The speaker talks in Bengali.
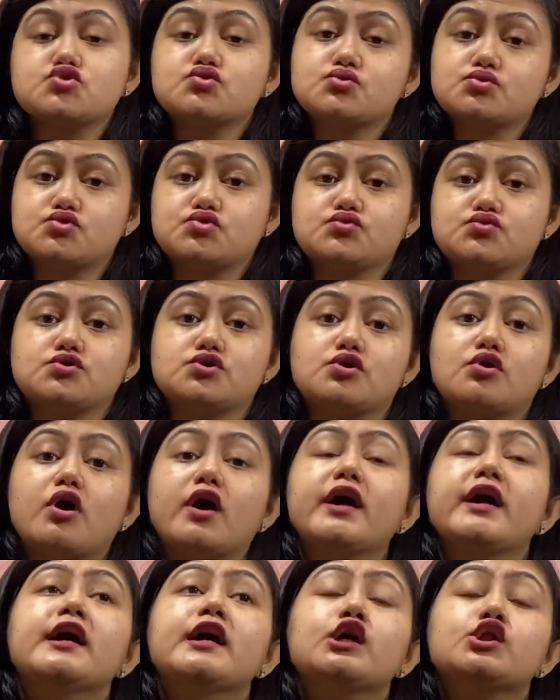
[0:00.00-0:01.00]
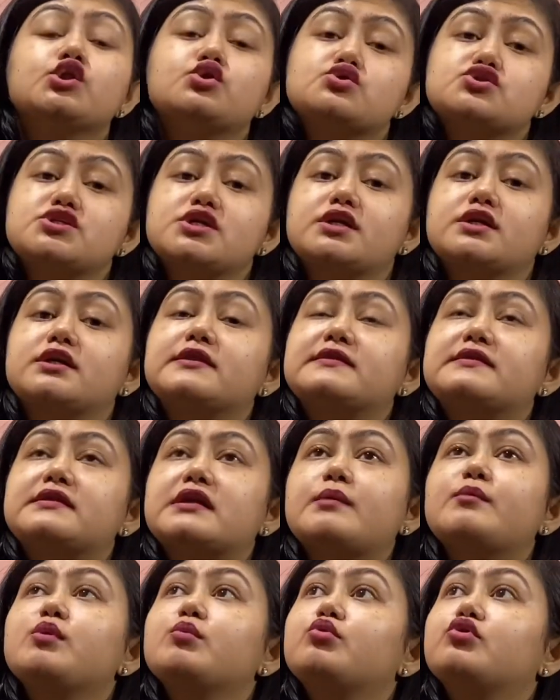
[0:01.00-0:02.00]
জন্য যদি হয় তো সেক্ষেত্রে
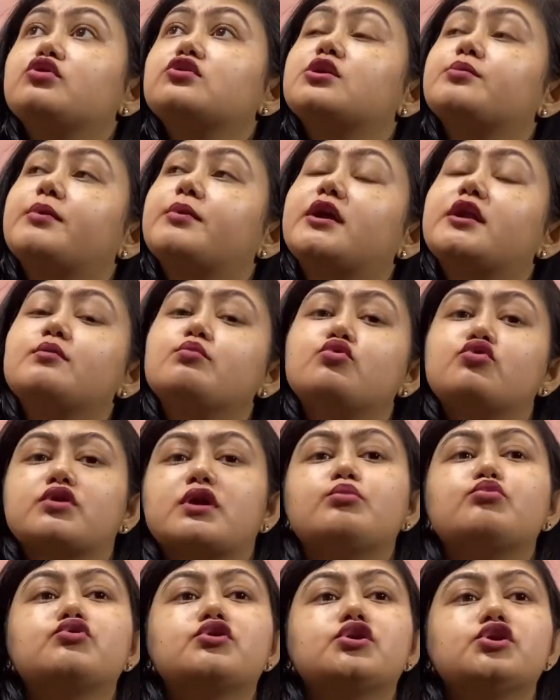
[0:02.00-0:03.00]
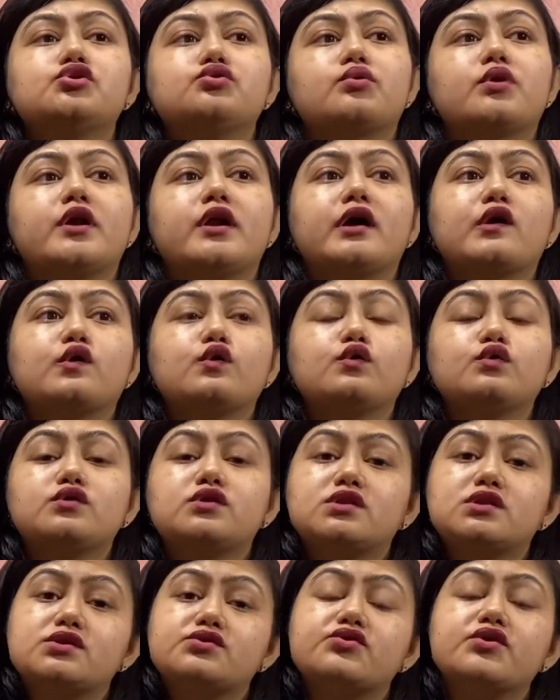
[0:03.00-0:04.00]
আমি বলতে পারি মোটামুটি ধরে রাখো
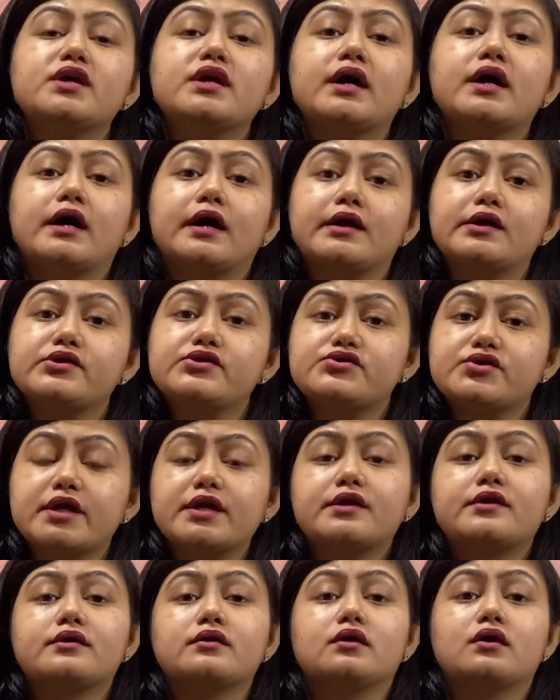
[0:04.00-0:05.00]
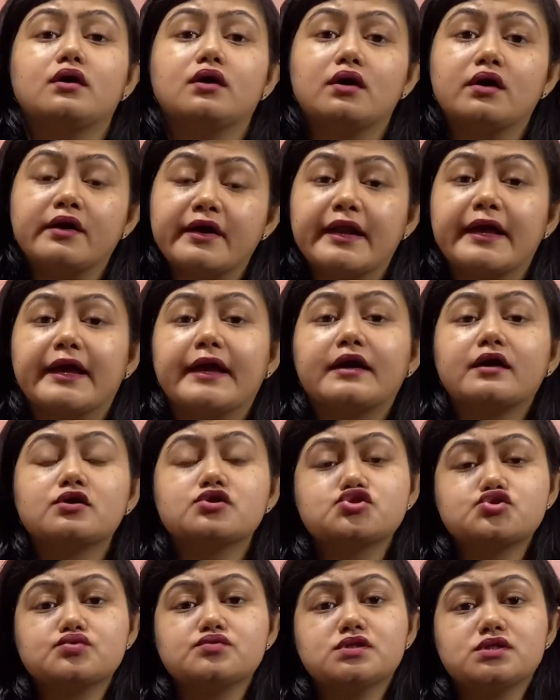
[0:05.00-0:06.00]
থ্রি হান্ড্রেড র্যাঙ্ক
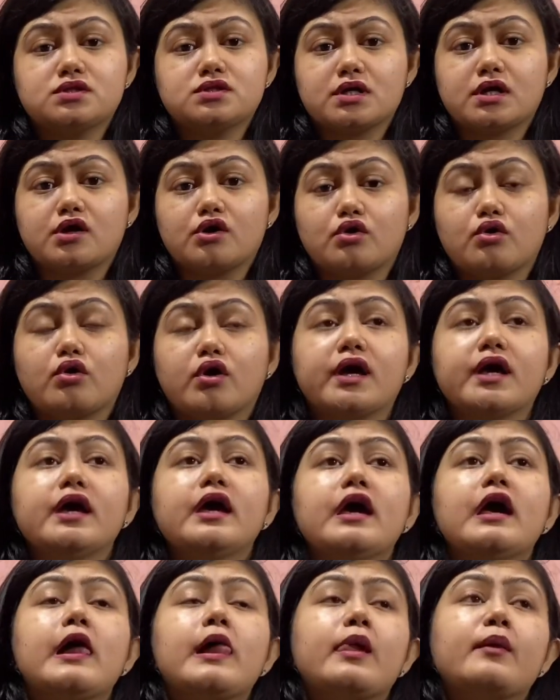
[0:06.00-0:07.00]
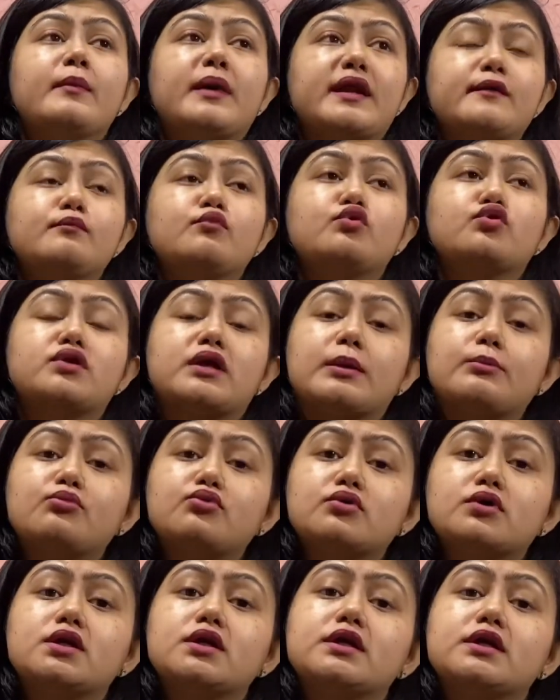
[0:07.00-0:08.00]
যদি তার হয় মানে
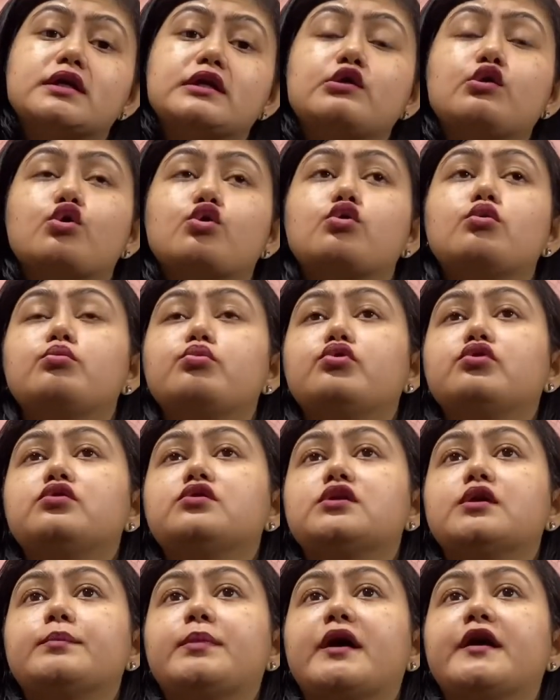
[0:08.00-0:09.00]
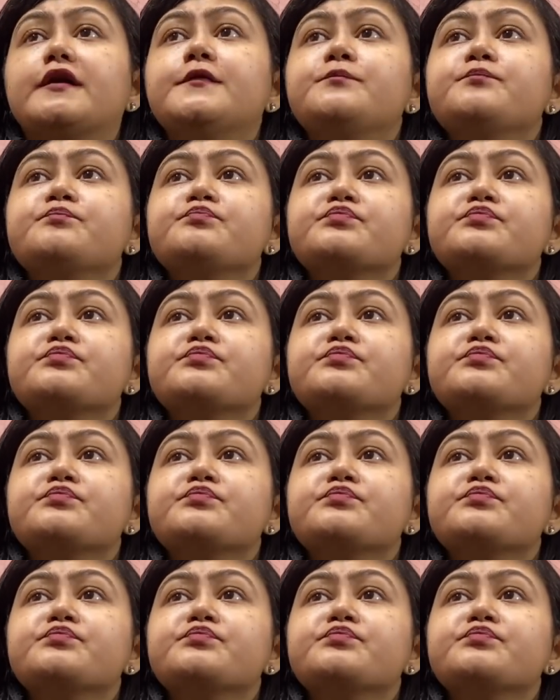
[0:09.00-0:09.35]
মোটামুটি কীরকম বলতে পারি